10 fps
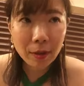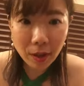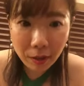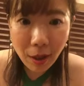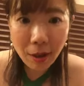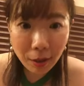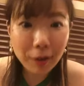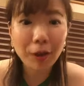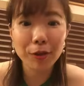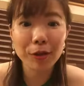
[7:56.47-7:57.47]
絶対あっ
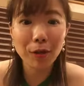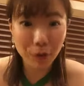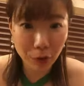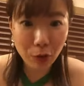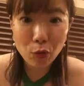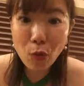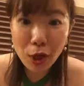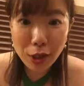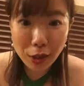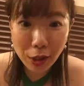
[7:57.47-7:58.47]
たはずなのに埋も
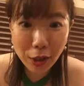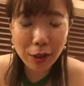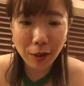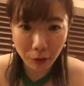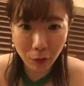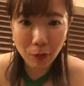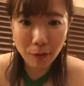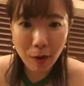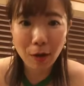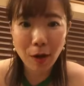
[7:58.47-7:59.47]
れさせてきたんだよ
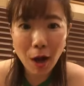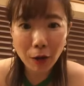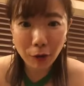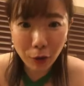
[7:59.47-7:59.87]
まあ母の